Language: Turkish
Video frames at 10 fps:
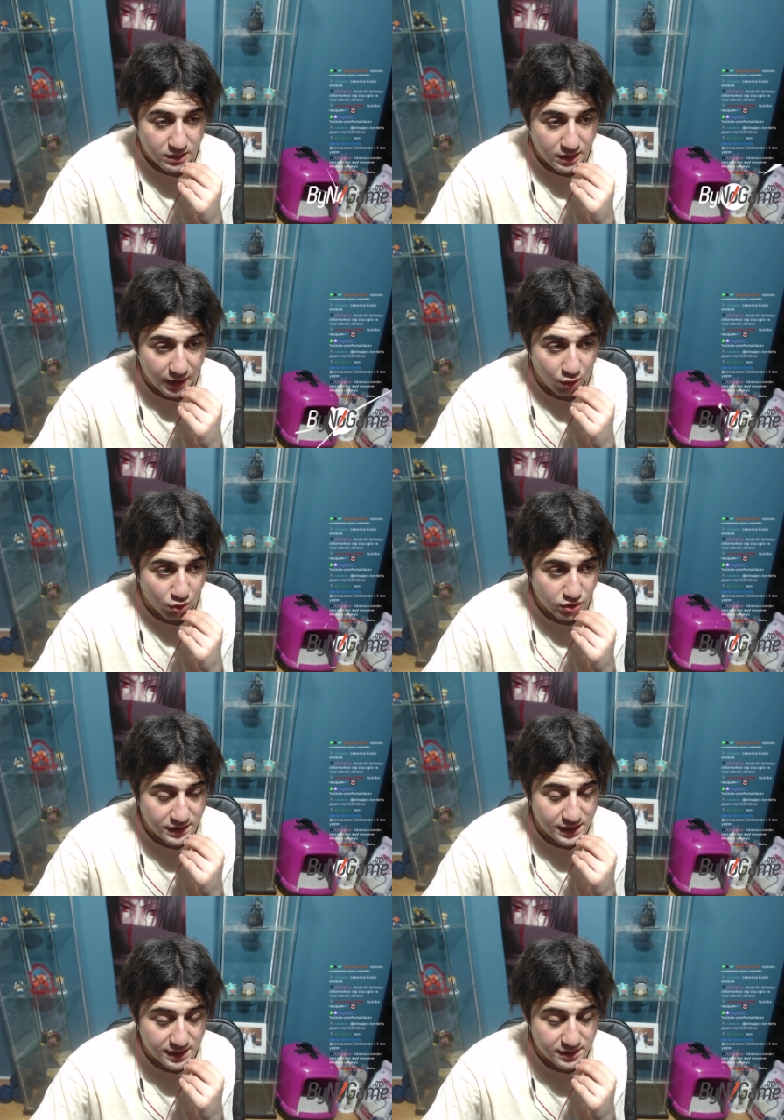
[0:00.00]
Yani o da
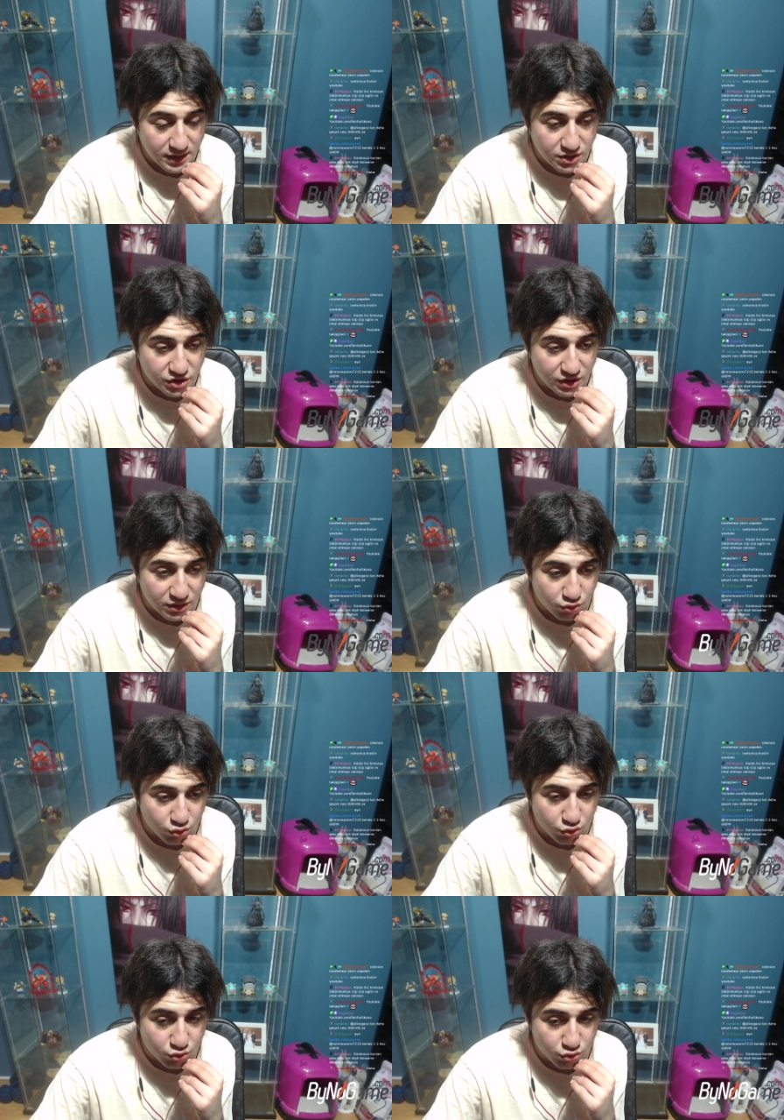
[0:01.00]
Sensei diyecek ki
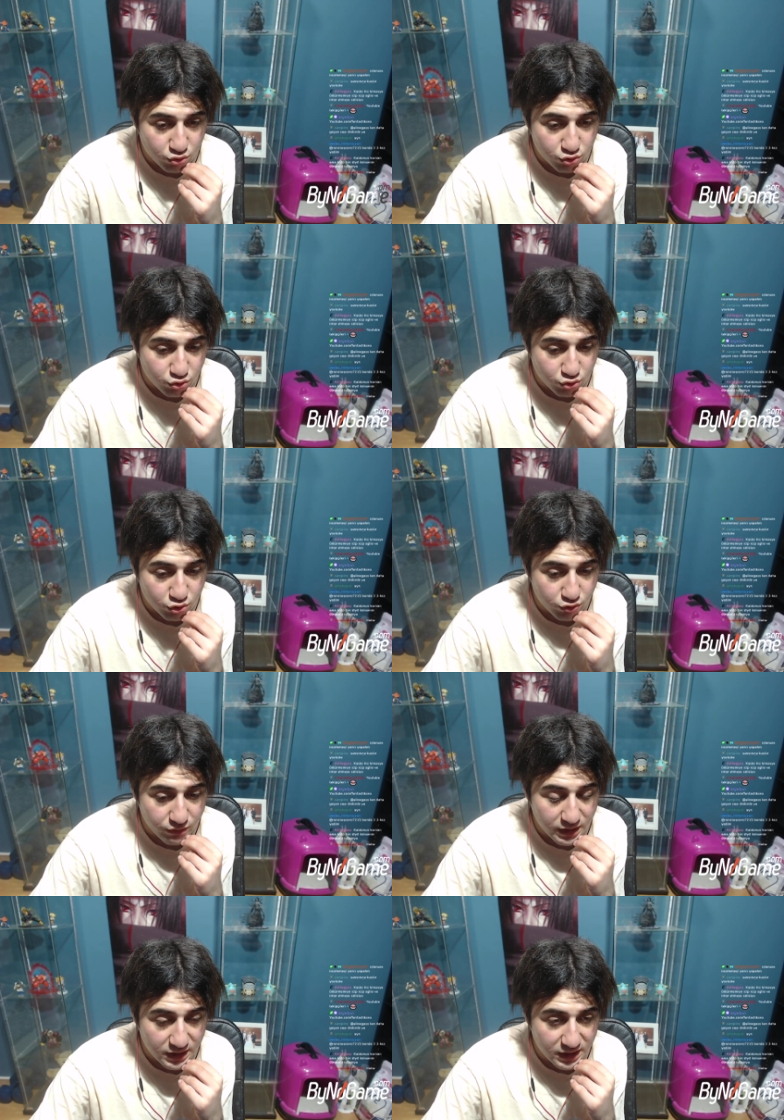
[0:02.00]
durdu durdu durdu
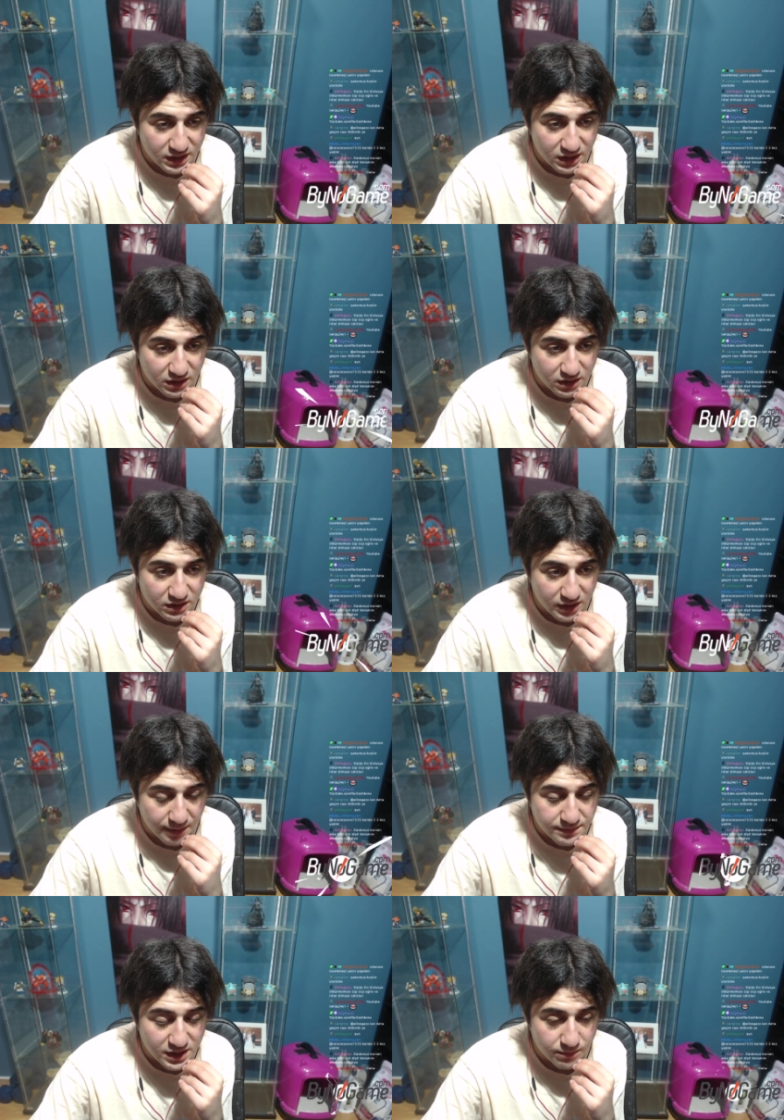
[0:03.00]
ve 2 yıllık
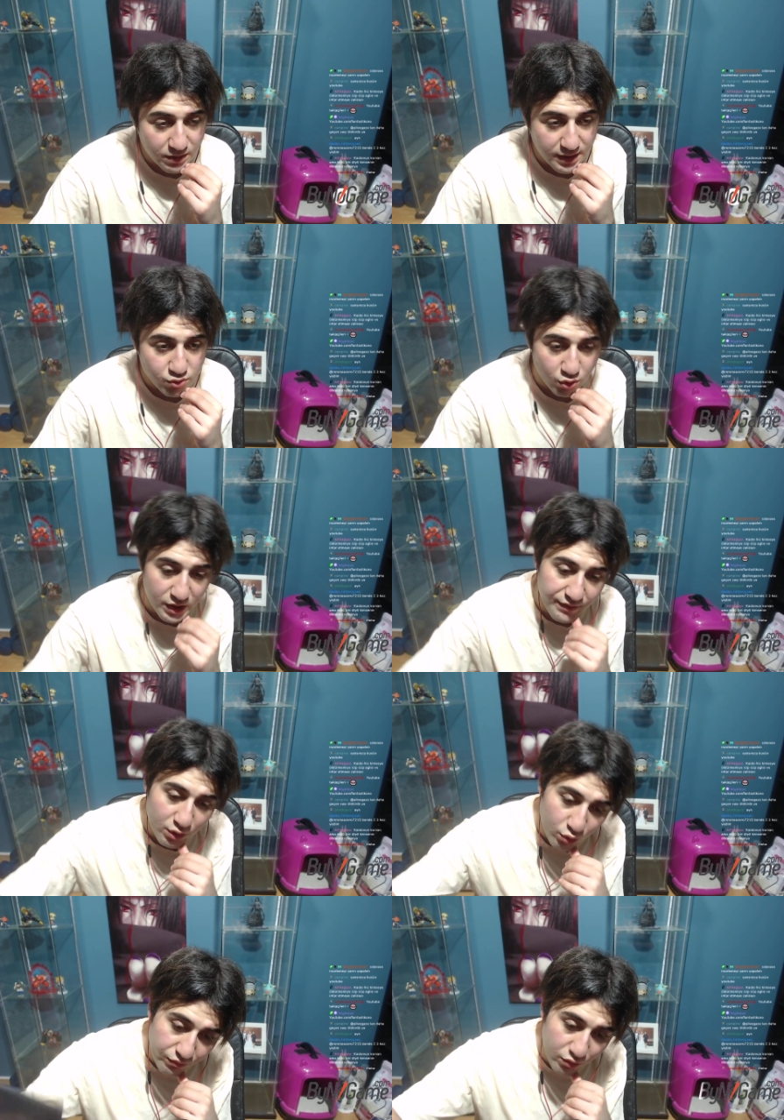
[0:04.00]
time skip'ten sonra evet
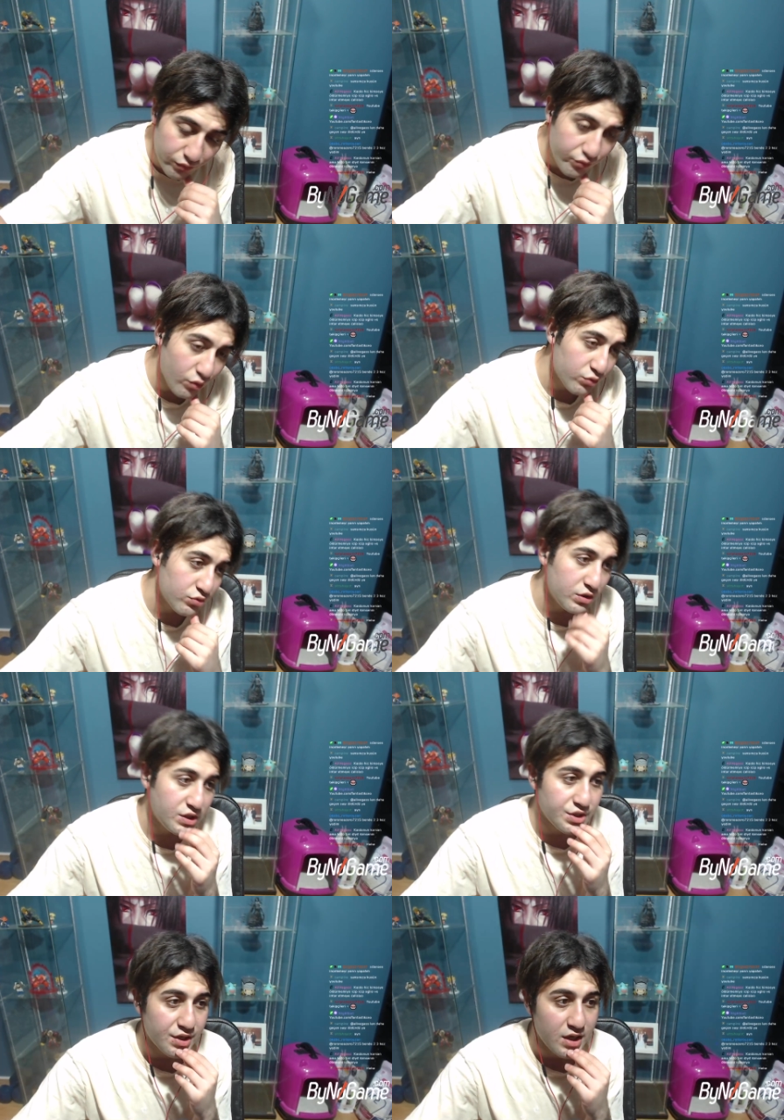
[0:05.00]
Luffy Luffy oldu
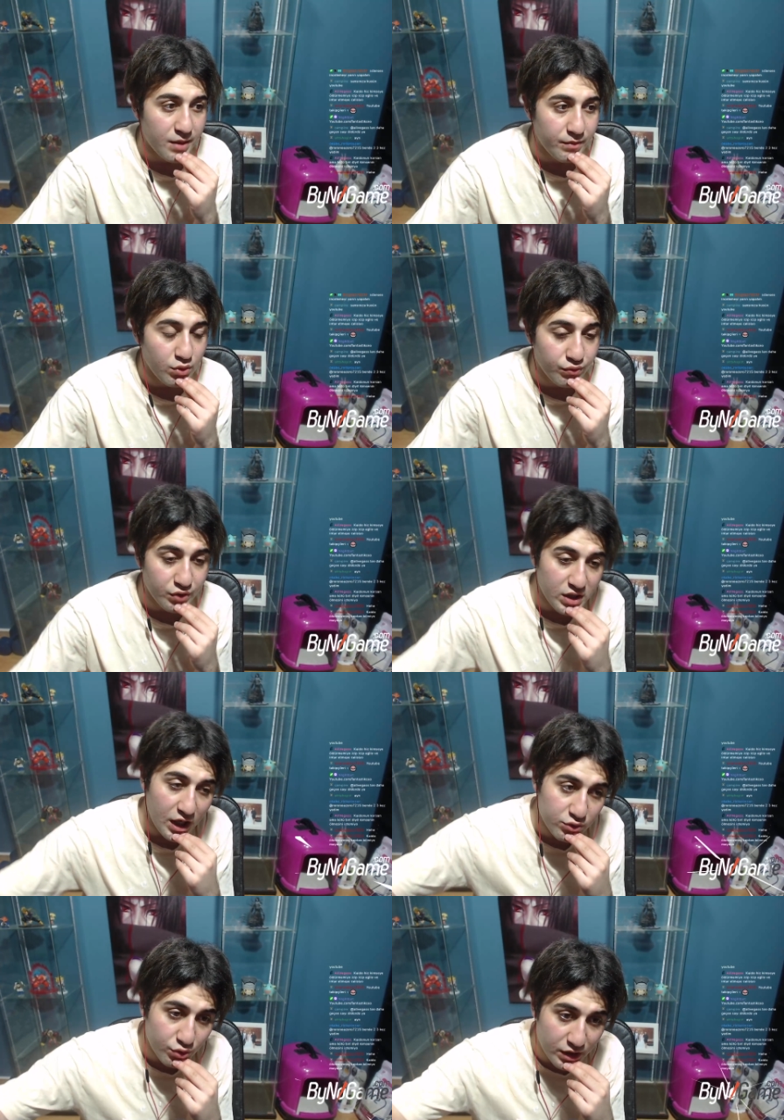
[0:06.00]
diyecek abi. Luffy
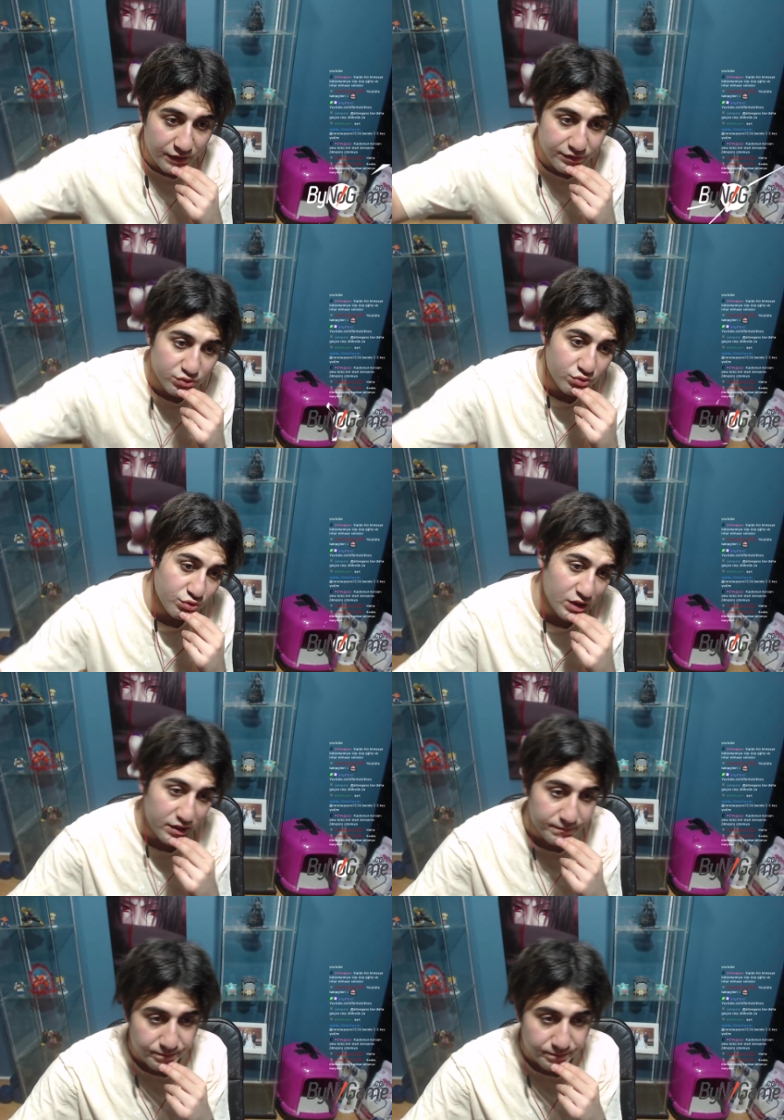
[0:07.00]
Kaido'ya kafa tutacak.